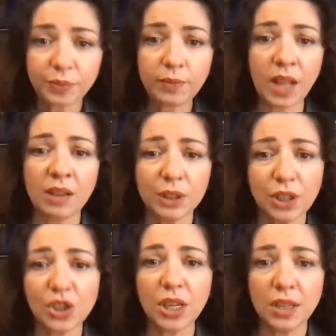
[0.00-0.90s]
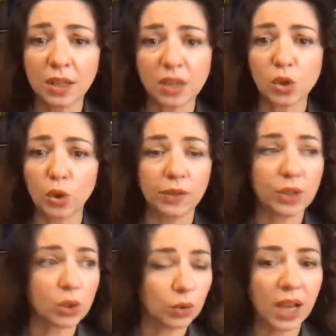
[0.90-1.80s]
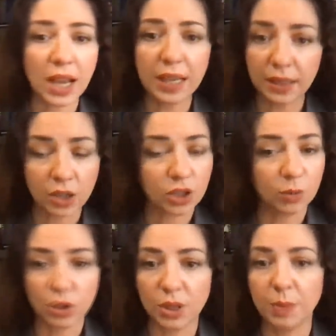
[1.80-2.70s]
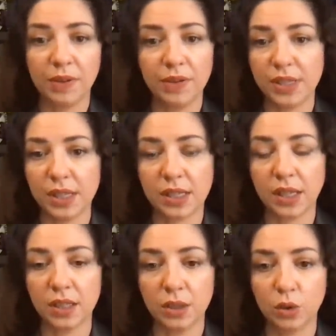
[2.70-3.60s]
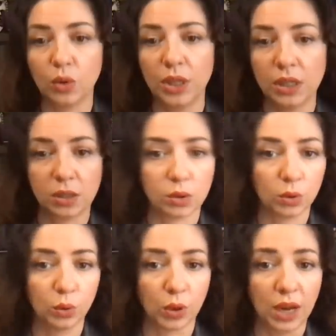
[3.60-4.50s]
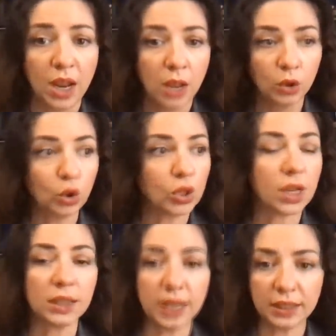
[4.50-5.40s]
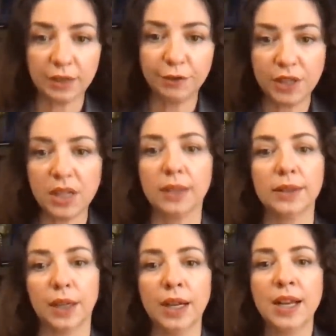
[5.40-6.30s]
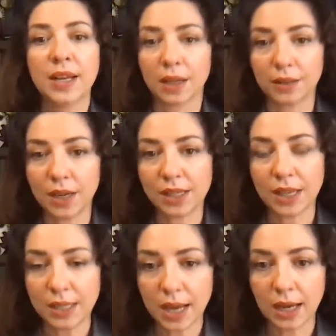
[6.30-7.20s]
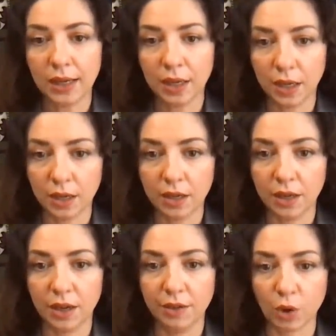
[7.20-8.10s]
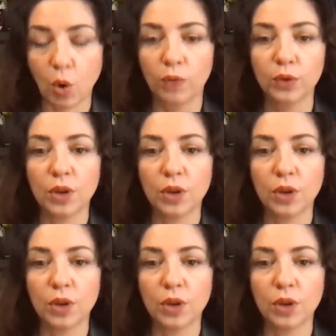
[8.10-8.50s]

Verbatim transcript: в отношении Конституционного суда, и также можно привести, кстати, и другие структуры. Ну, то есть, когда это выгодно, когда разгоняли э, Верховную